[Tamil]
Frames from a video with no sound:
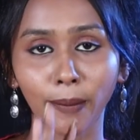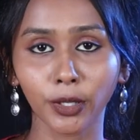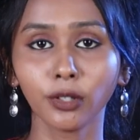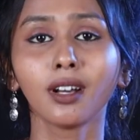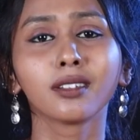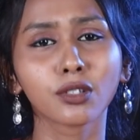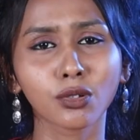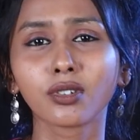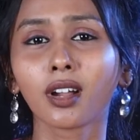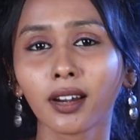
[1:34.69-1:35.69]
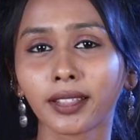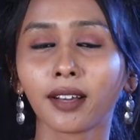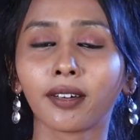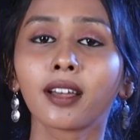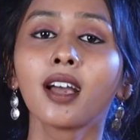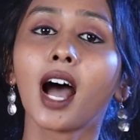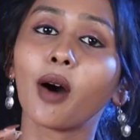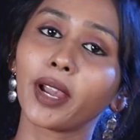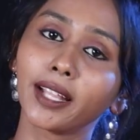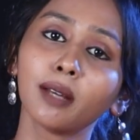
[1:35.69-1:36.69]
மட்டும்தான் வந்துட்டு சொல்கிறாங்களே தவிர
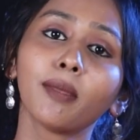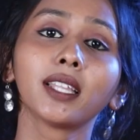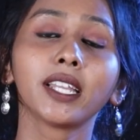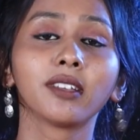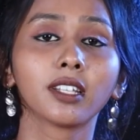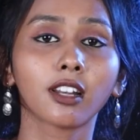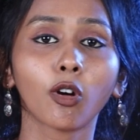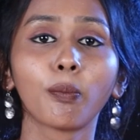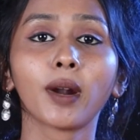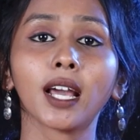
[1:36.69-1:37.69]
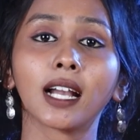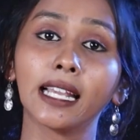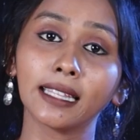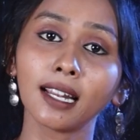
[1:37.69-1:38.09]
அவங்க எந்த மாதிரி வந்துட்டு லவ் பண்ணாங்க